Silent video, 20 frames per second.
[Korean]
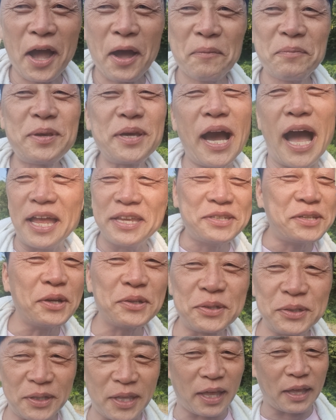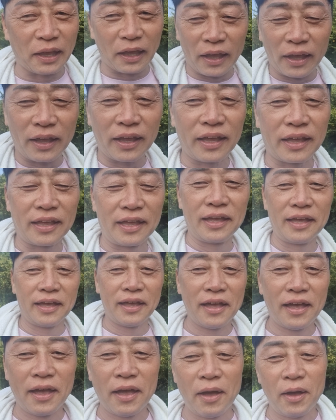피가 안 지워진대.
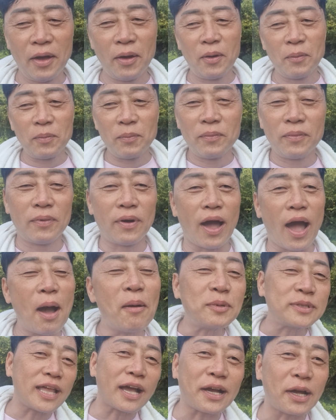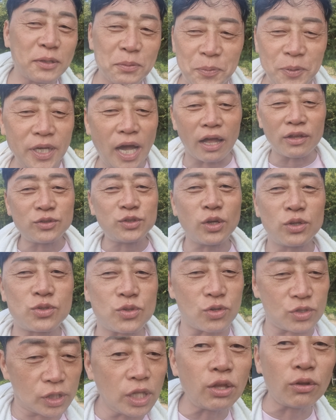아무리 닦아도 피가 안
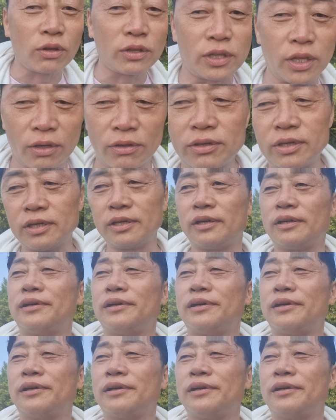지워지고 그대로 있대요.